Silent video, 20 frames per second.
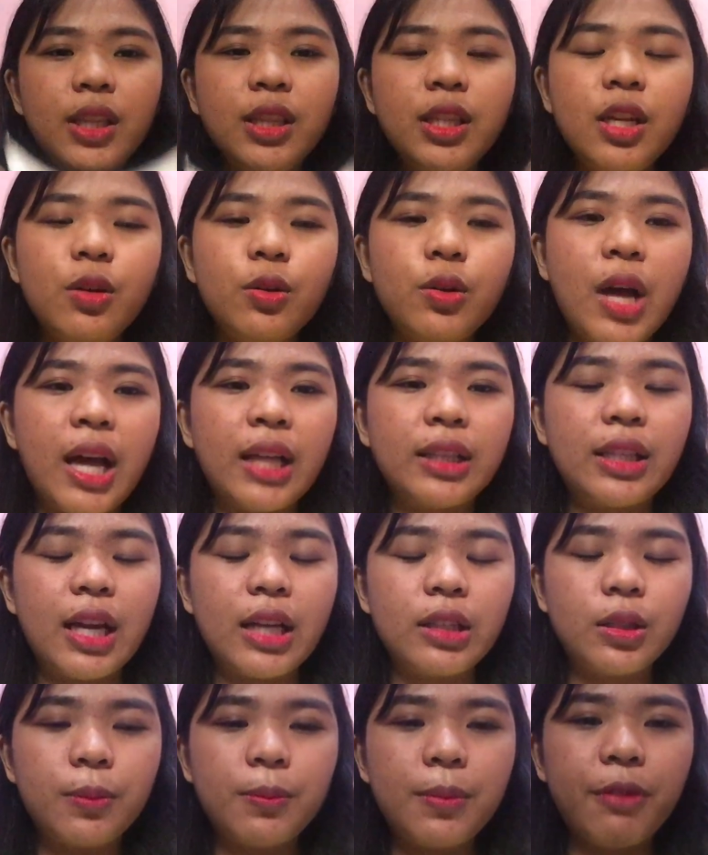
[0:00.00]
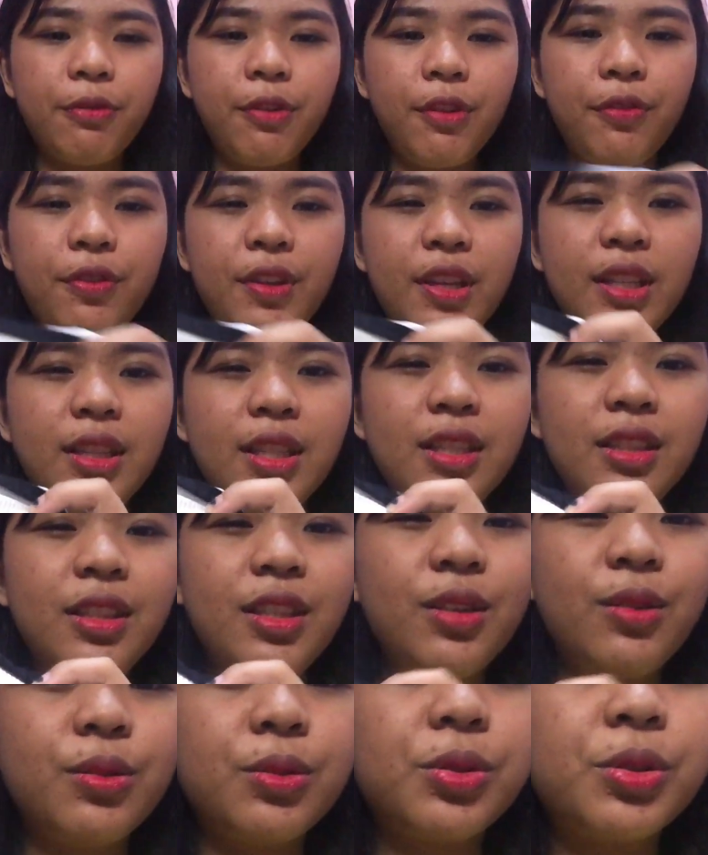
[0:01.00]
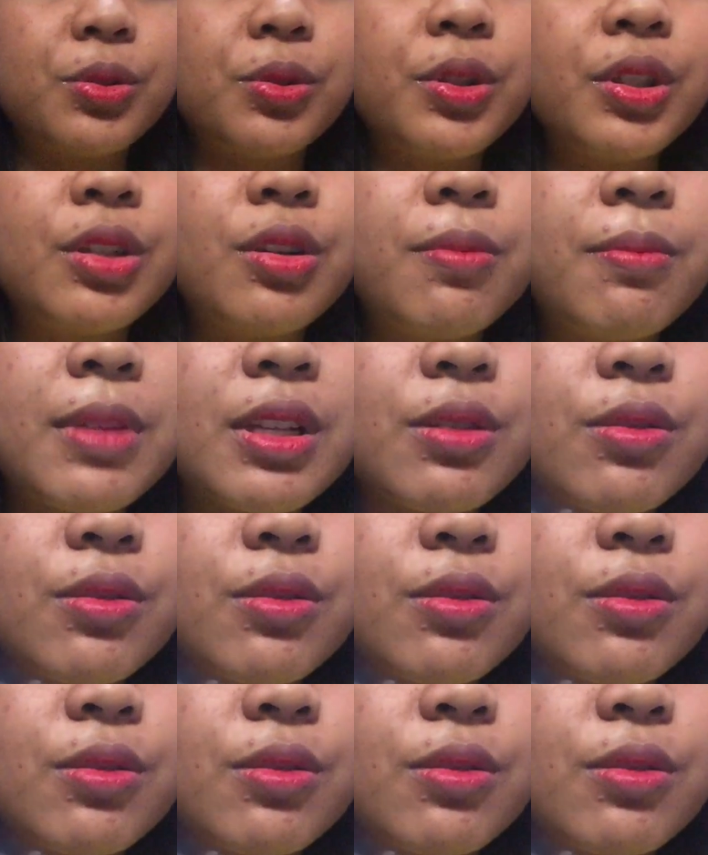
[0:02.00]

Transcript: hindi ko ata ito mafe-fit. Hindi ko sure kung